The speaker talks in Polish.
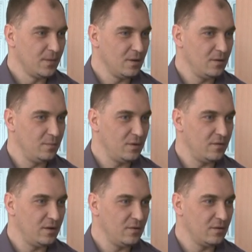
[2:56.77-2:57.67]
No i
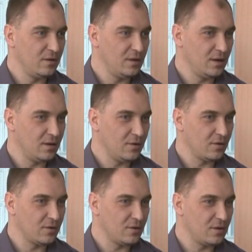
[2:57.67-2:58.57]
pewnego dnia
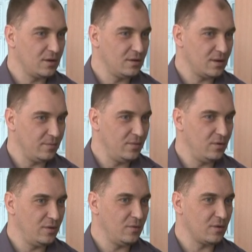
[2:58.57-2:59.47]
też, kiedy tam
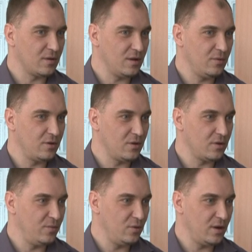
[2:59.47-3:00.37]
byłem, okazało się,
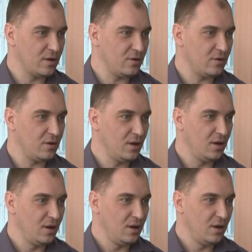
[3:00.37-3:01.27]
że była jakaś
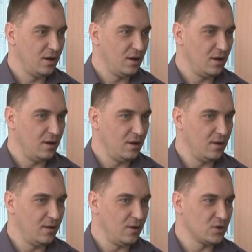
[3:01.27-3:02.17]

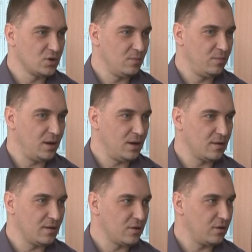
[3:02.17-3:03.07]
osoba
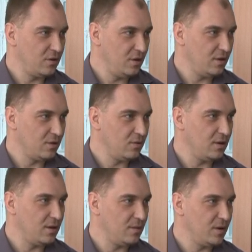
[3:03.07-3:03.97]
ze Szczecina,
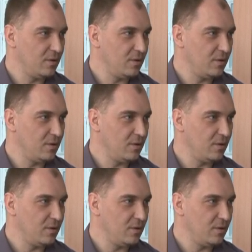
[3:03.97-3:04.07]
która